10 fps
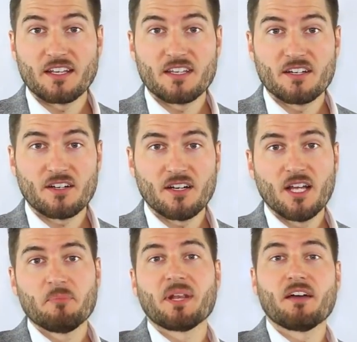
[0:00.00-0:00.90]
avoir un
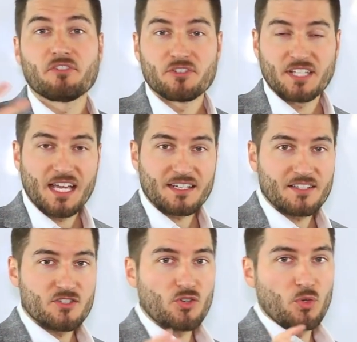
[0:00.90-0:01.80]
salaire brut de
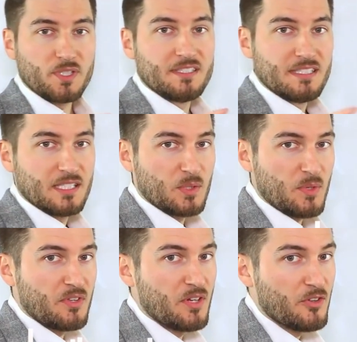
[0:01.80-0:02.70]
disons
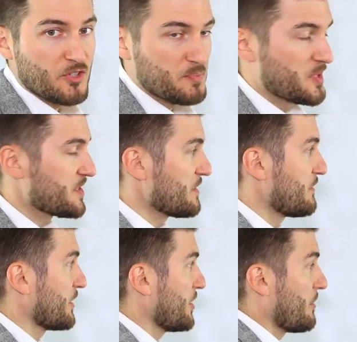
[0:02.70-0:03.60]
50 000 dollars par
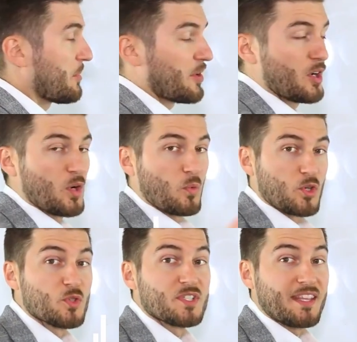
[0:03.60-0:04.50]
an. Mais après
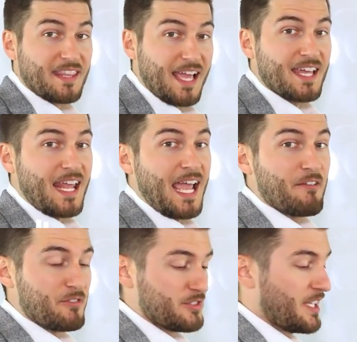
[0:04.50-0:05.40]
les impôts, vous
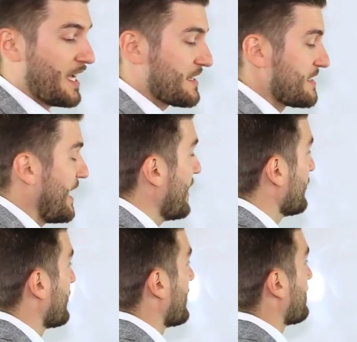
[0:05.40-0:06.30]
n'avez affaire qu'à autre
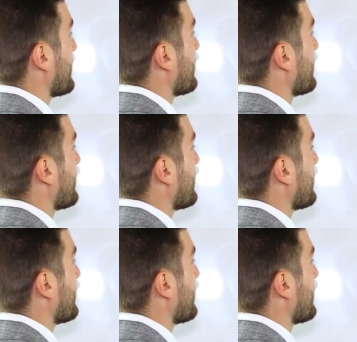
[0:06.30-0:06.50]
chiffre